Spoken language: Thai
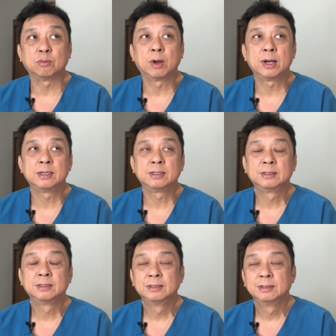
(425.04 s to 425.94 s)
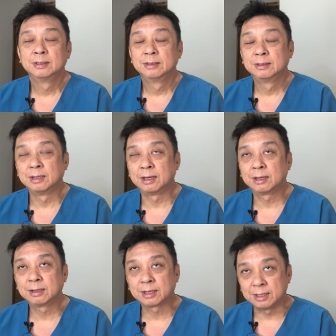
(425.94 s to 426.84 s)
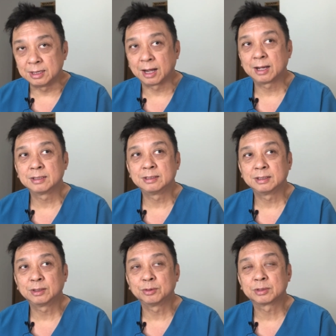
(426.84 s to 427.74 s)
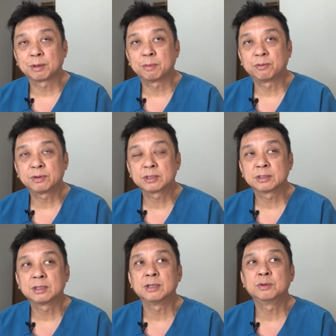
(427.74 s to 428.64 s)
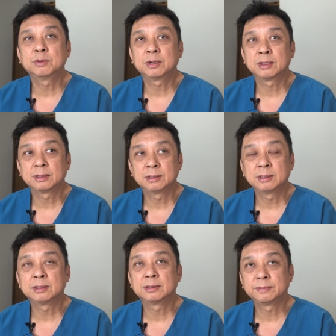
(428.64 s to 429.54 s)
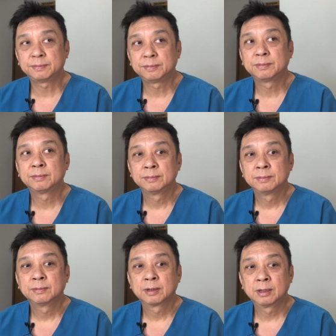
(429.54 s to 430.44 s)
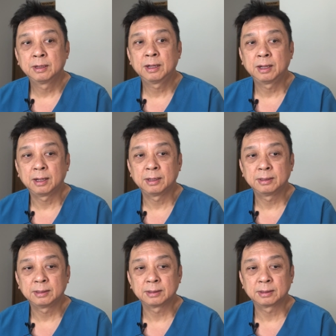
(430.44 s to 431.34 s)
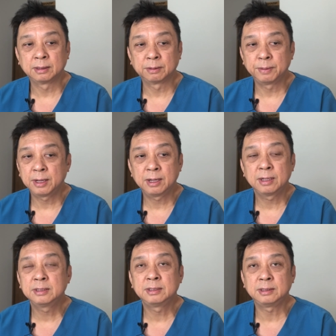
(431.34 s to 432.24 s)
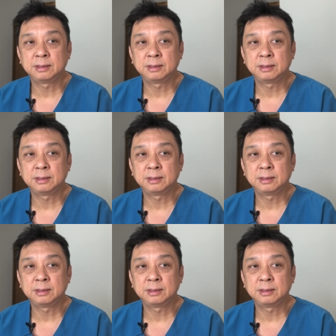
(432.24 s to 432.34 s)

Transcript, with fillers: วันนะแล้วก็กินยาฆ่าเชื้อตัวไซโปฟอกซาซีนด้วยนะก็หายนะเราไม่ให้อั้นฉี่